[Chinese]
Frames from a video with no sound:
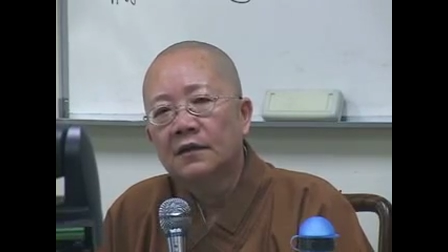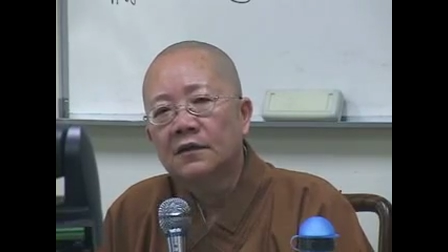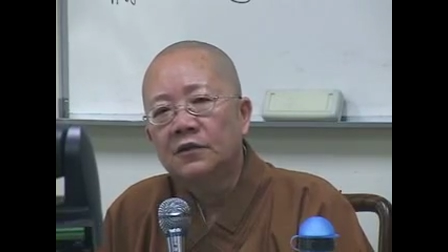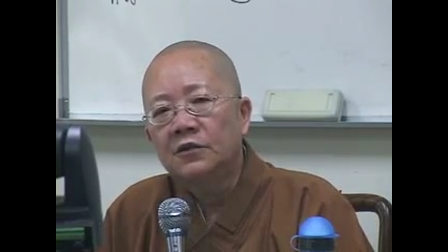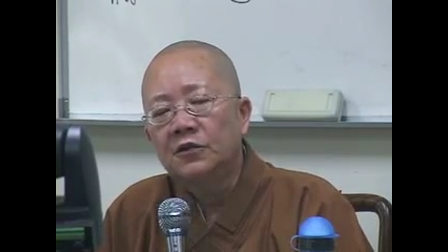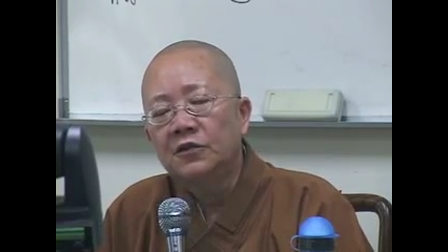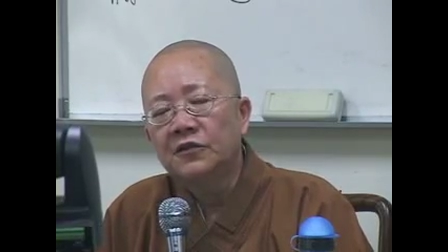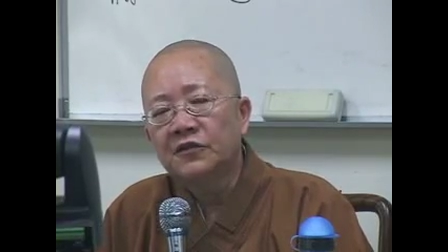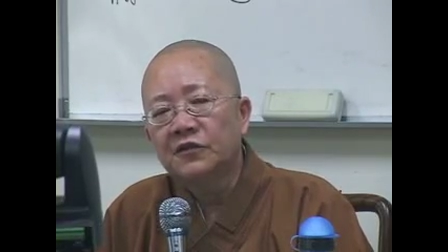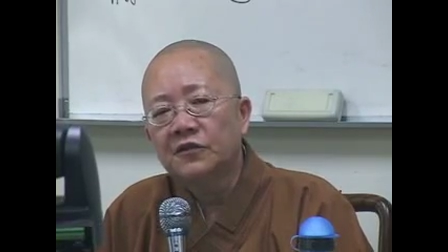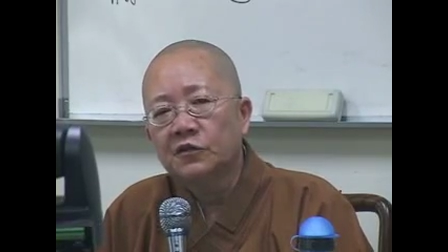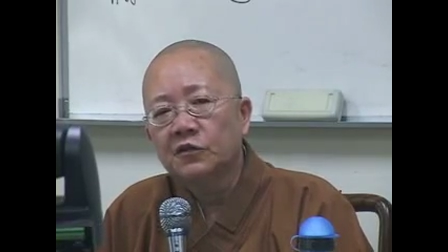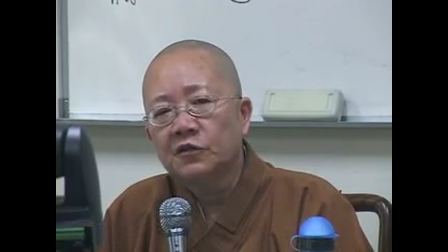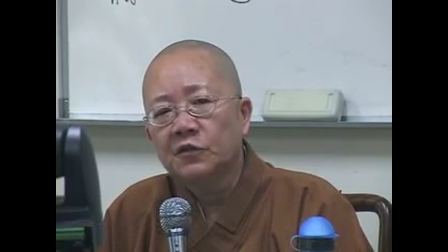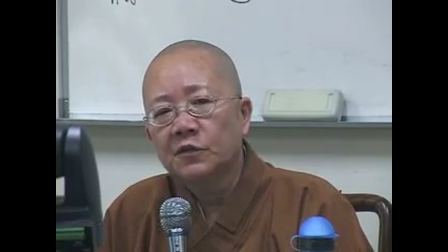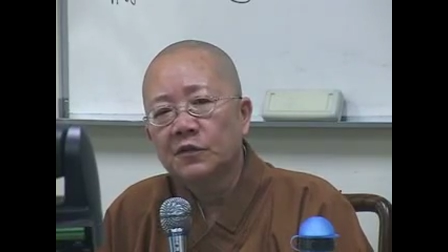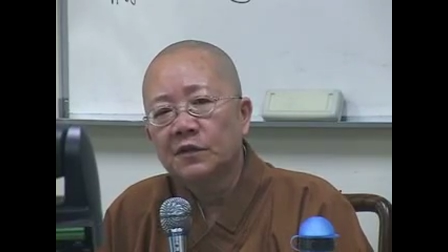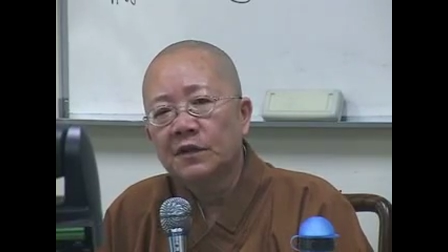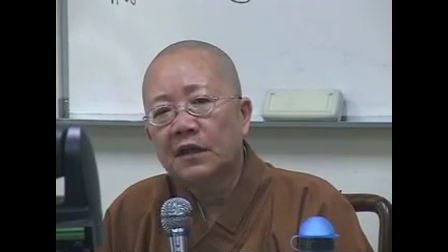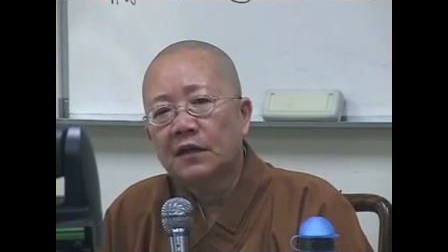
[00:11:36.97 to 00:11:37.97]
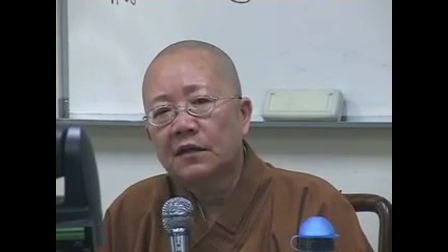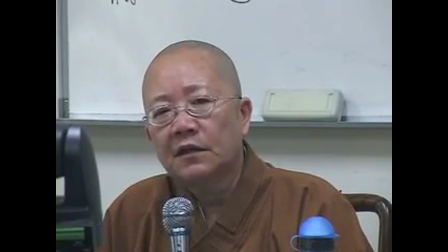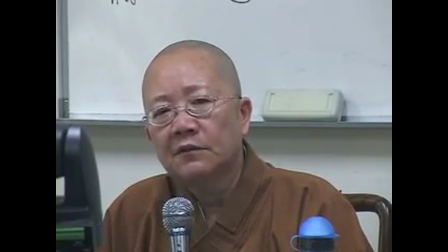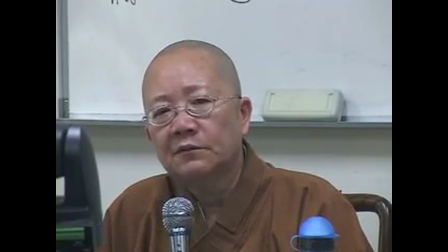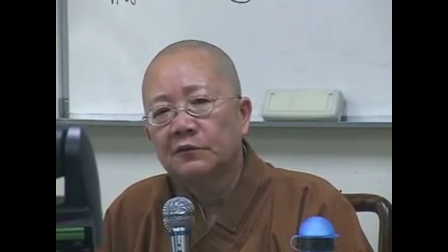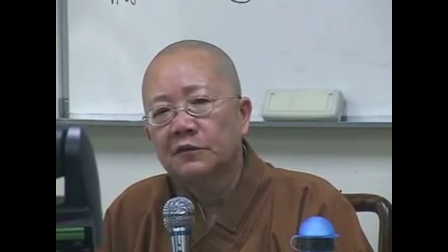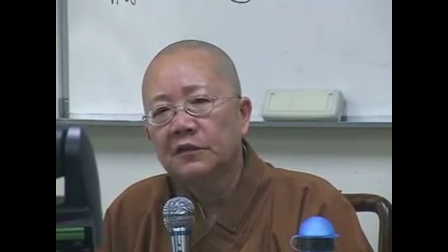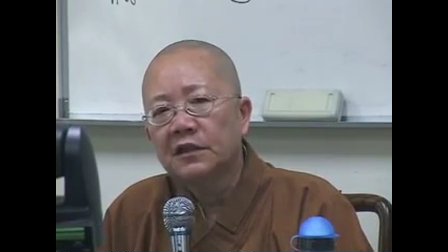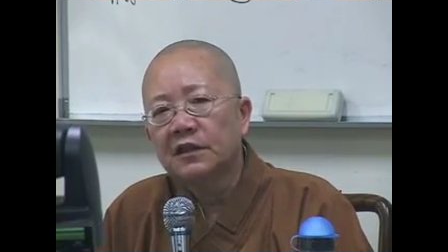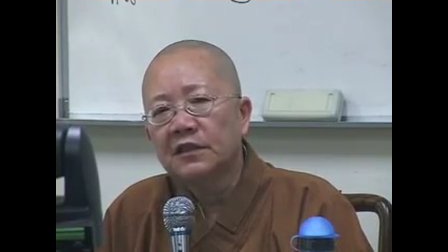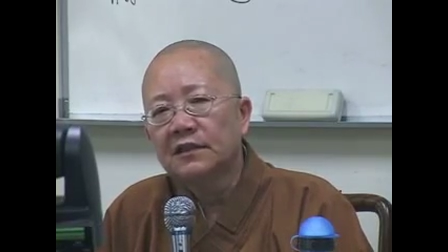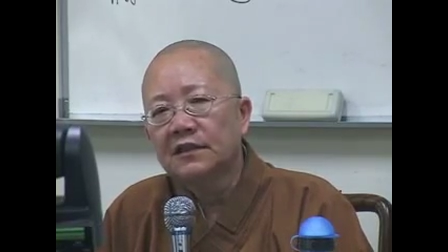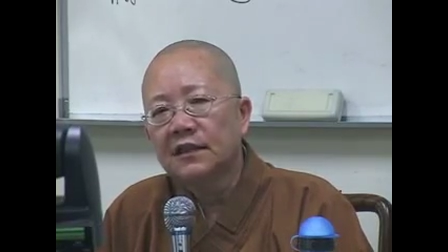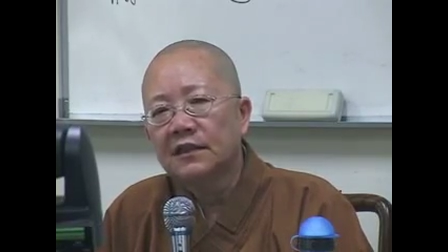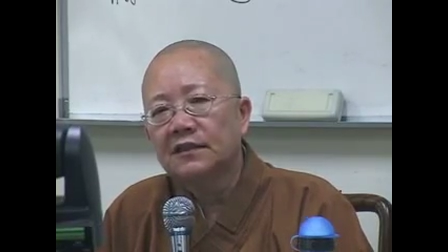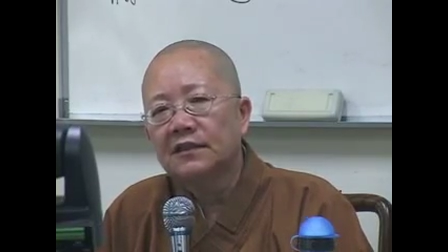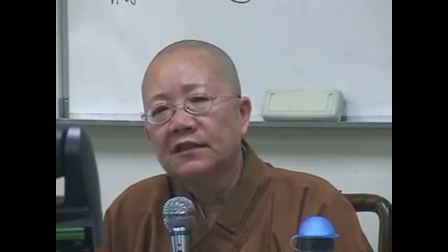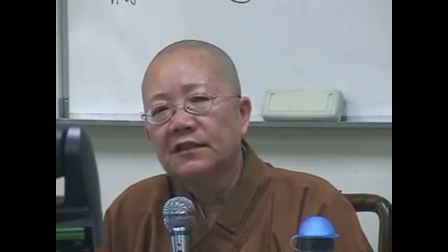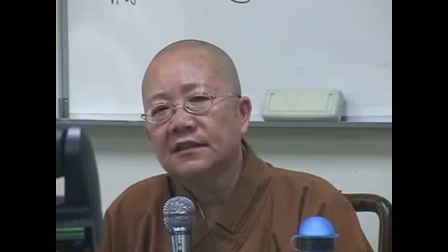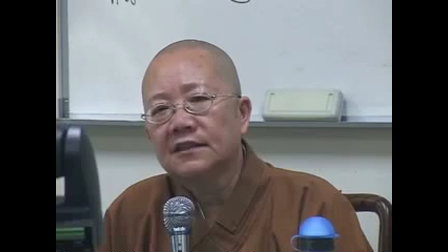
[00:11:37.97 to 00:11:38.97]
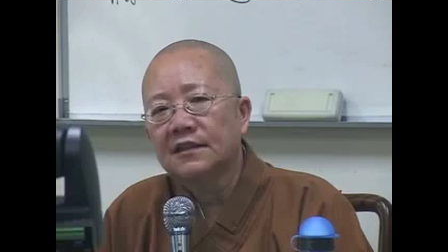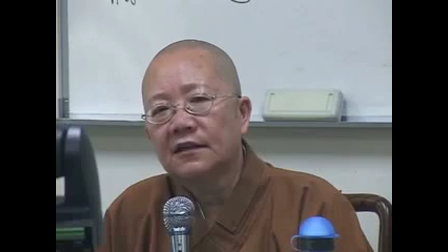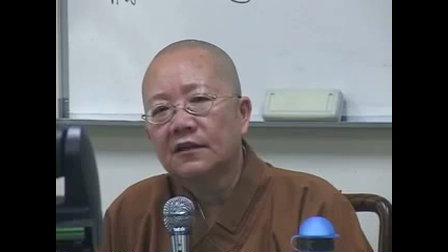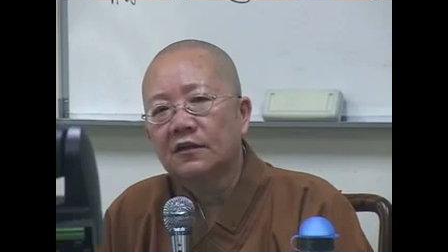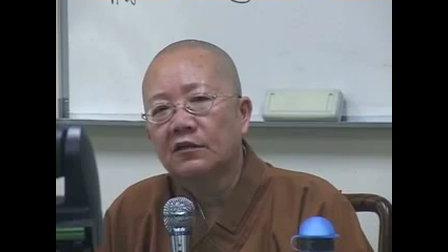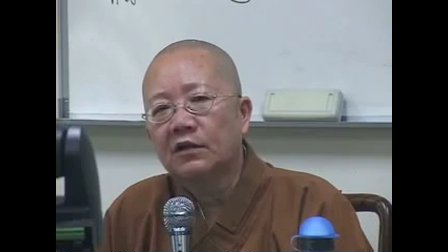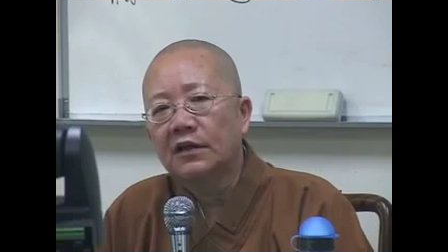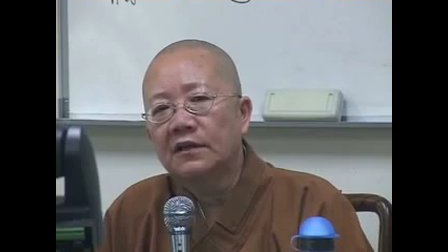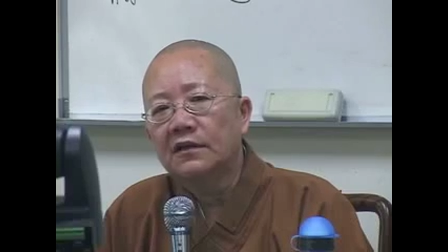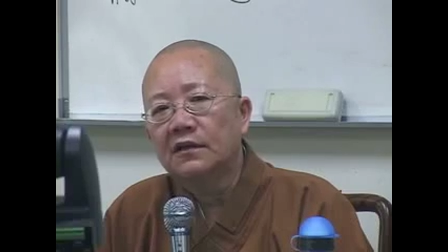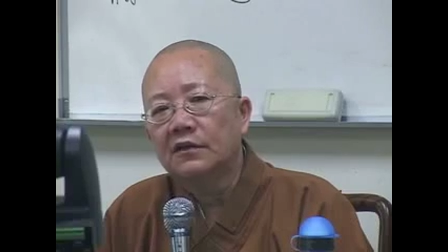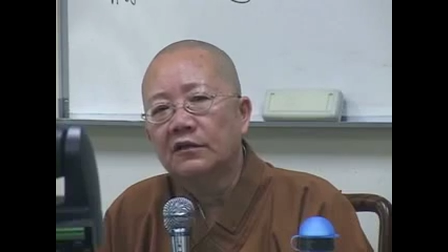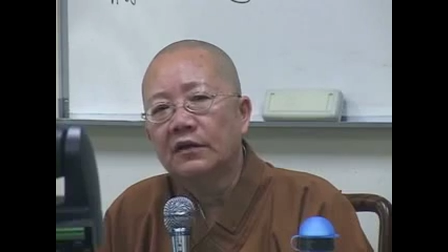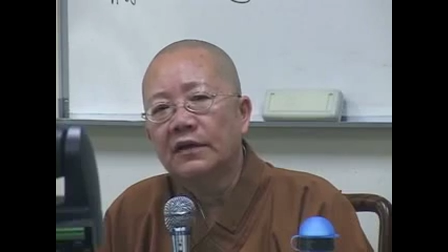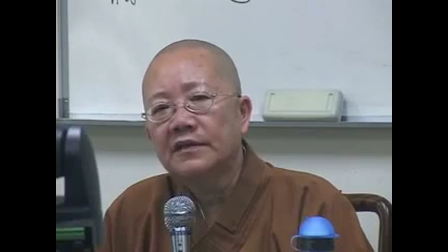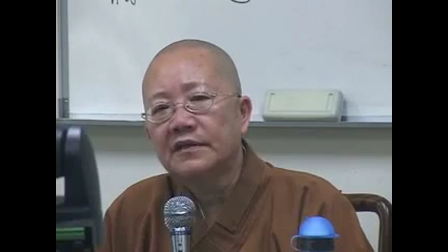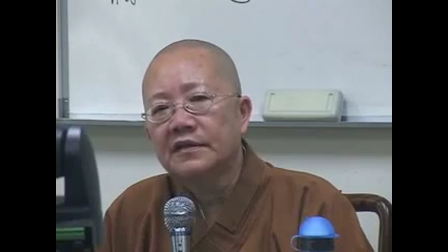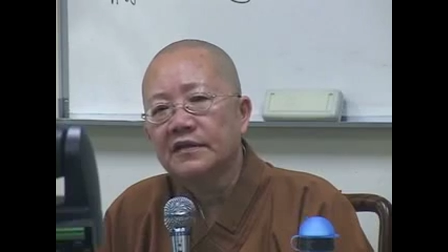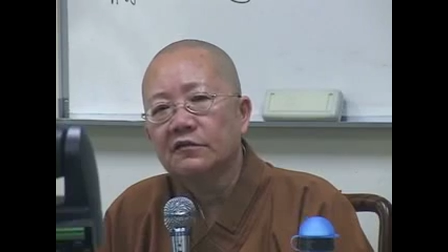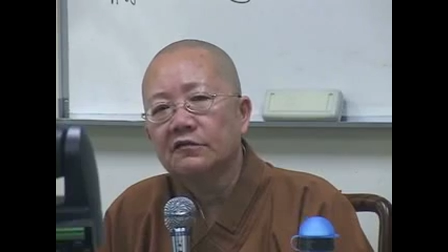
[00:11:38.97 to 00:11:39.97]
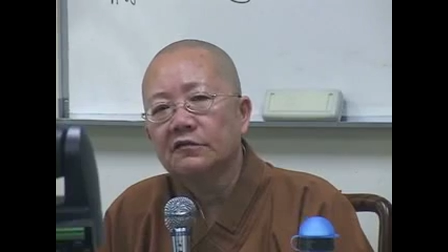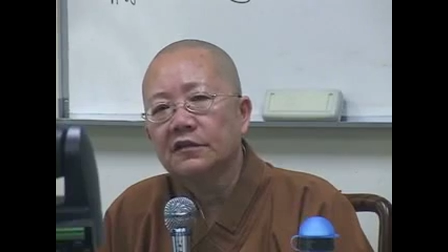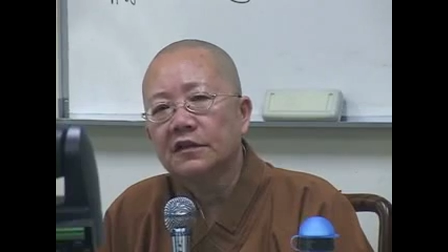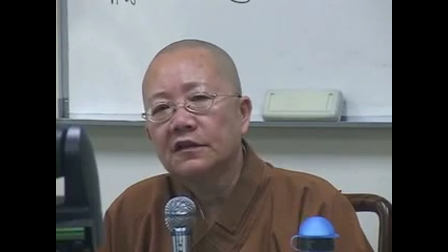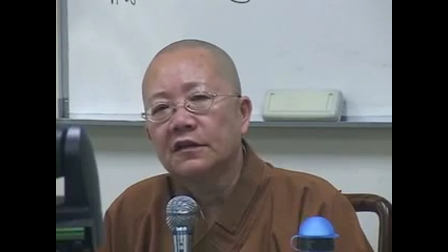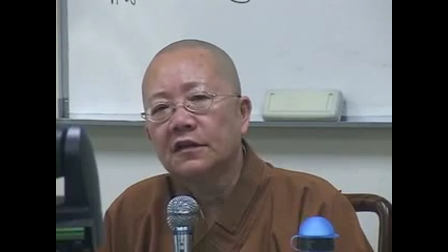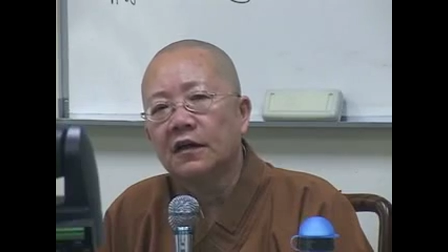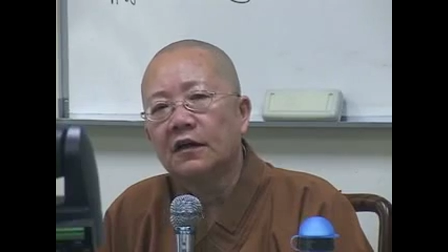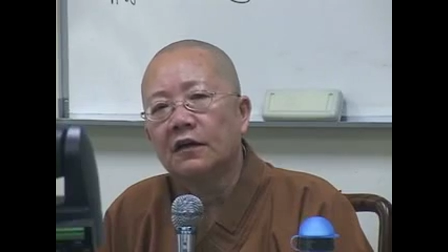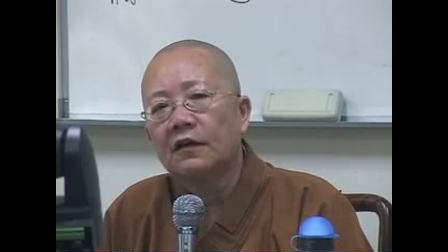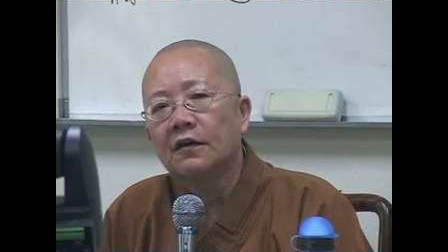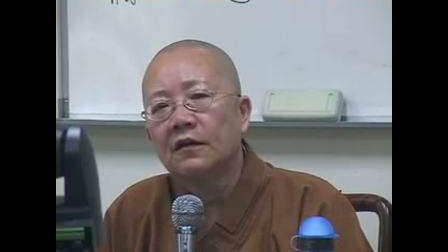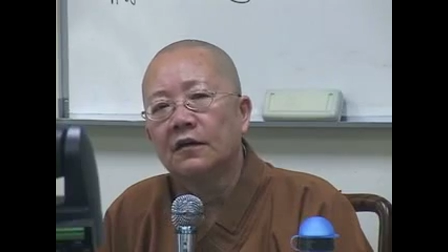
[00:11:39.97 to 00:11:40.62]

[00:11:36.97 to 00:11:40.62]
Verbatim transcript: 女子就是啊，她不可以在街上乱乱走的啊。